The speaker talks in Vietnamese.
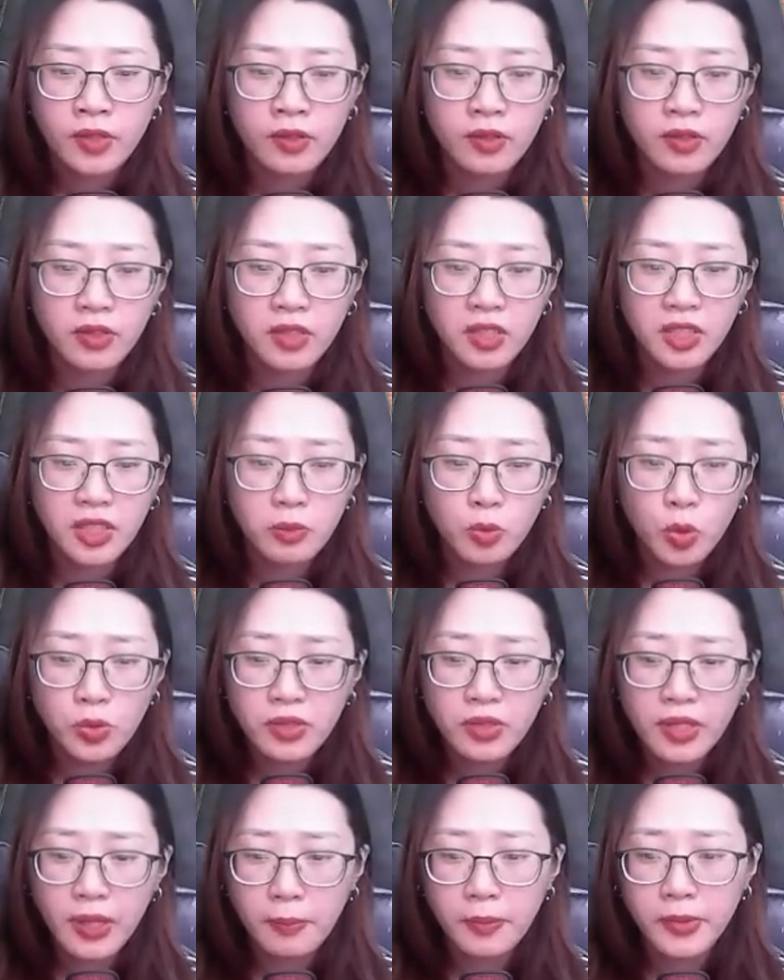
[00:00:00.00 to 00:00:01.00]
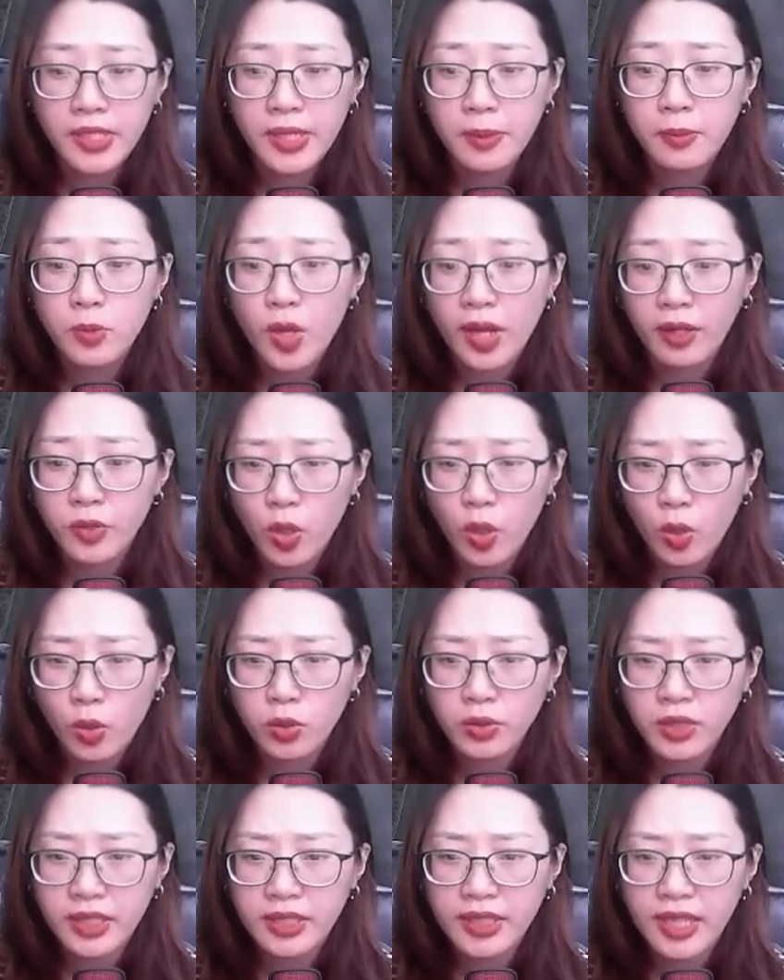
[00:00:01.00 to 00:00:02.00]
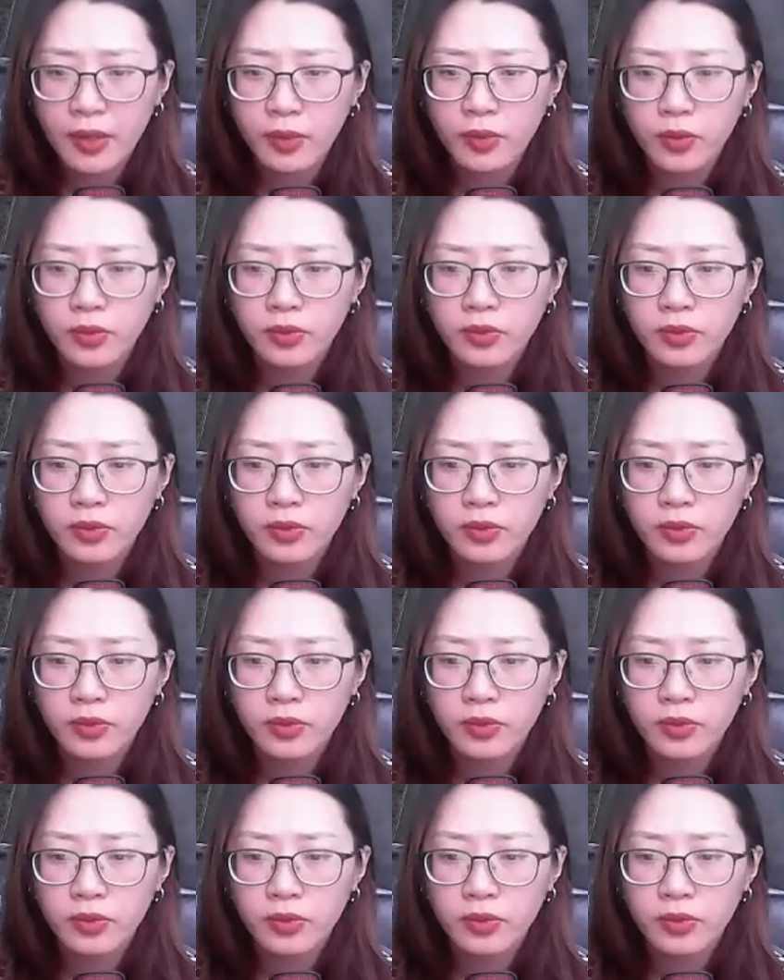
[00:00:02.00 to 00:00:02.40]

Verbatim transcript: Ngươi muốn ngầm chiếm đoạt đồ của ta sao?